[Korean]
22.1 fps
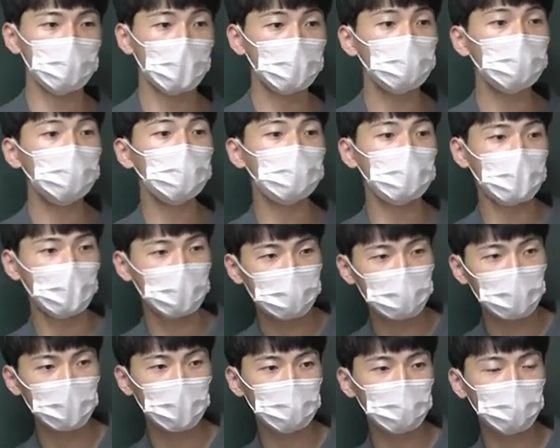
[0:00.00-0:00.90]
해석을 일단 한
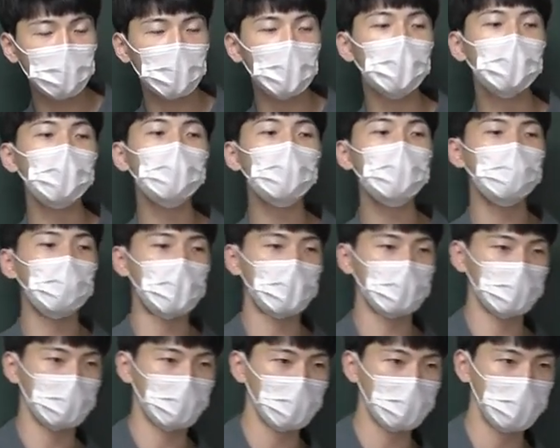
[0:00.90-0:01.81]
다음에 내용을
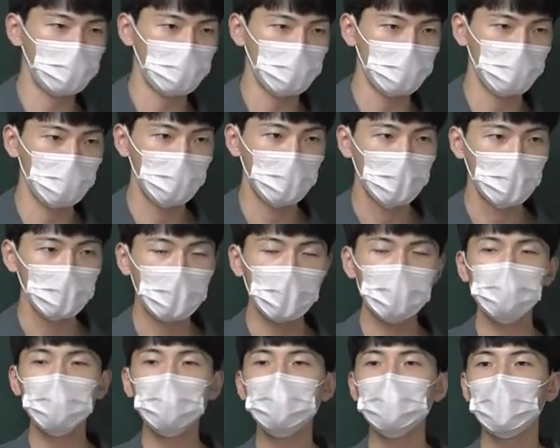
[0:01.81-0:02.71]
파악을 해야 돼요.
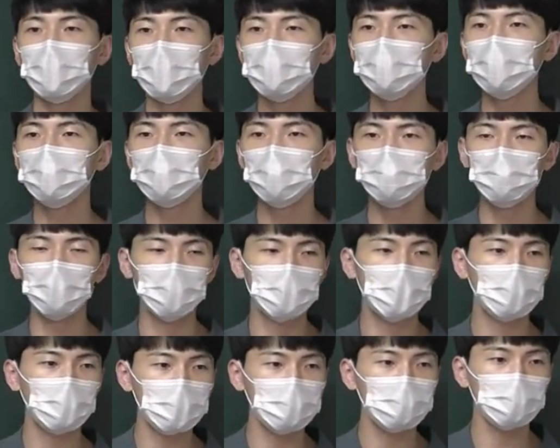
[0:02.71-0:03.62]
해석을 잘하는 게 도움
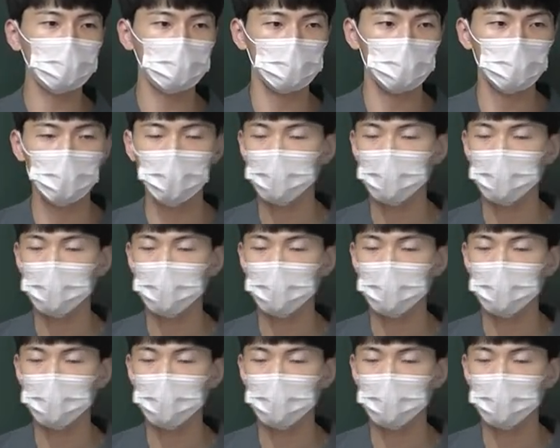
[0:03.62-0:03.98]
된다고 하는 거죠.